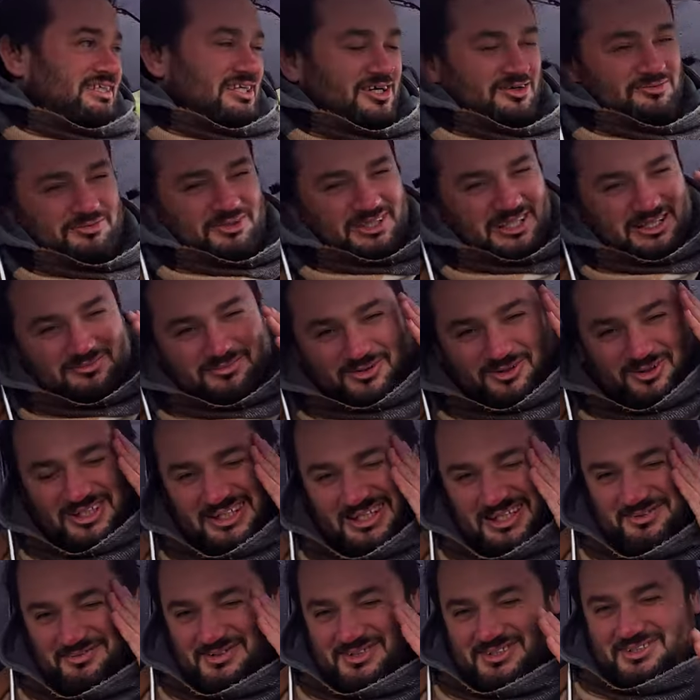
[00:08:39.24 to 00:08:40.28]
ich glaube, ich habe auch
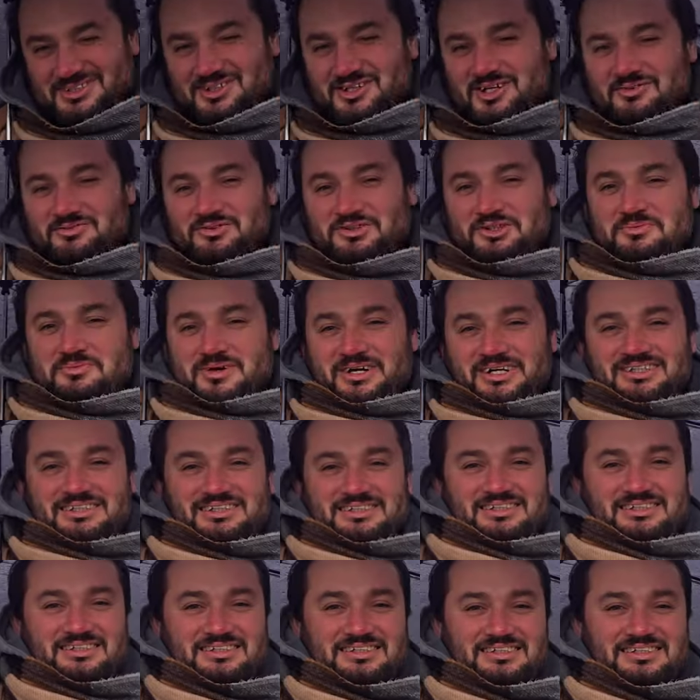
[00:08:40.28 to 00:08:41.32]
klein bisschen
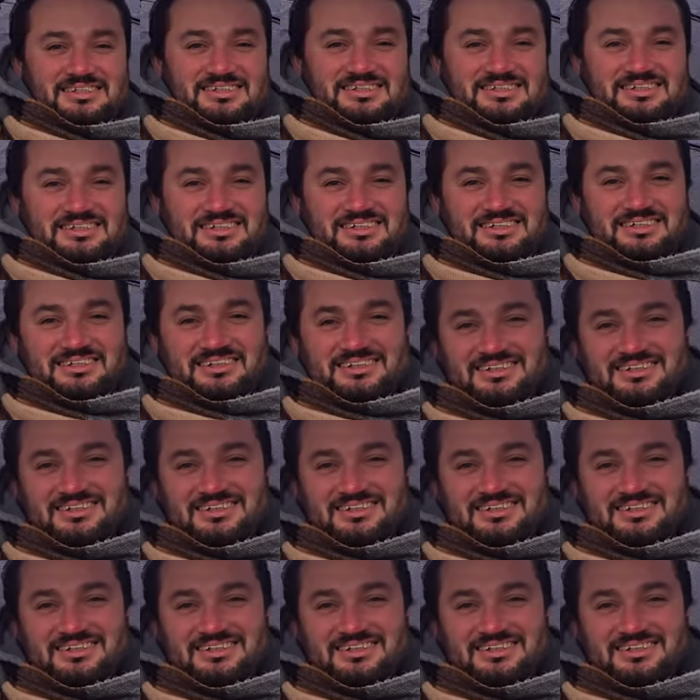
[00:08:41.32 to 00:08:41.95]
Kopfschmerzen. Ah.